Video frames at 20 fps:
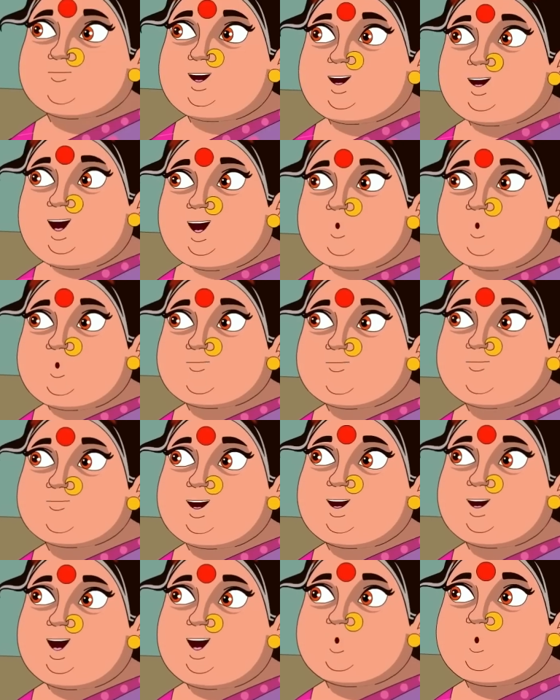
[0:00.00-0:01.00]
இதை கூட
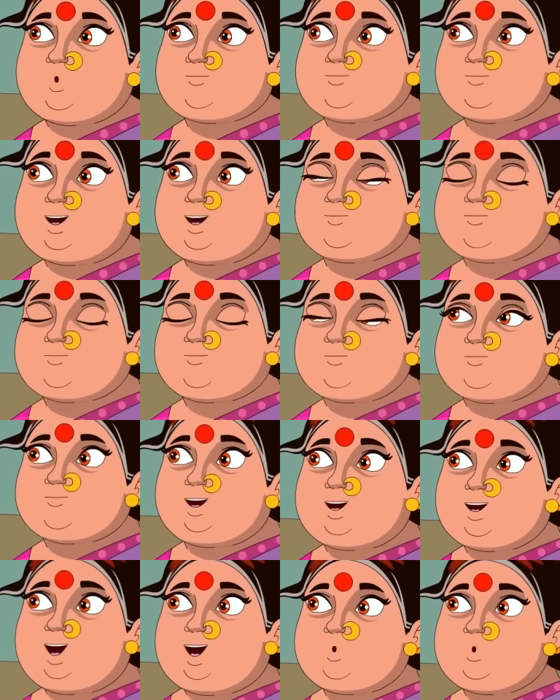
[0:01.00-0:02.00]
சொல்லணுமா
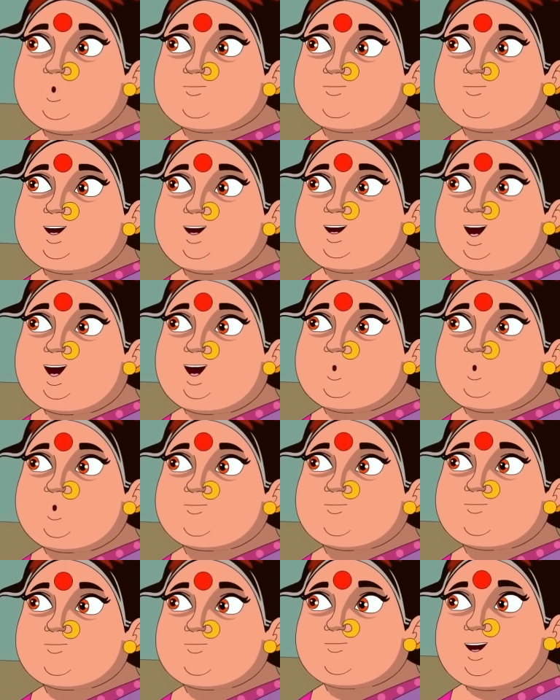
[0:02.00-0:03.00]
வலது கையை
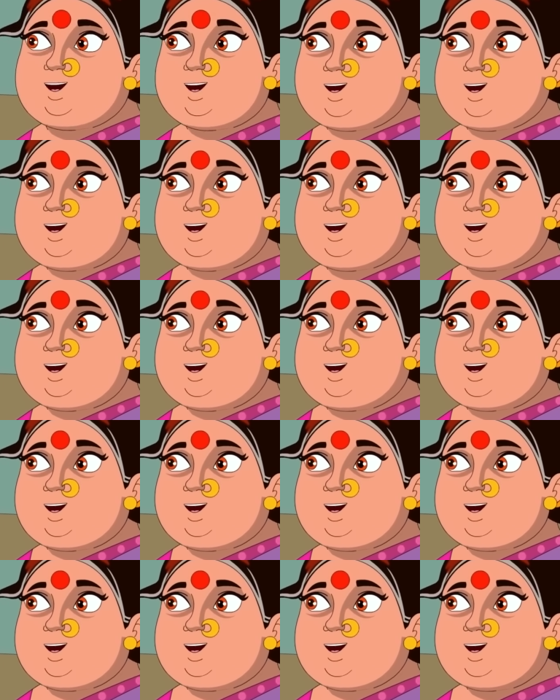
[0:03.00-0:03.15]
கழுவிட்டு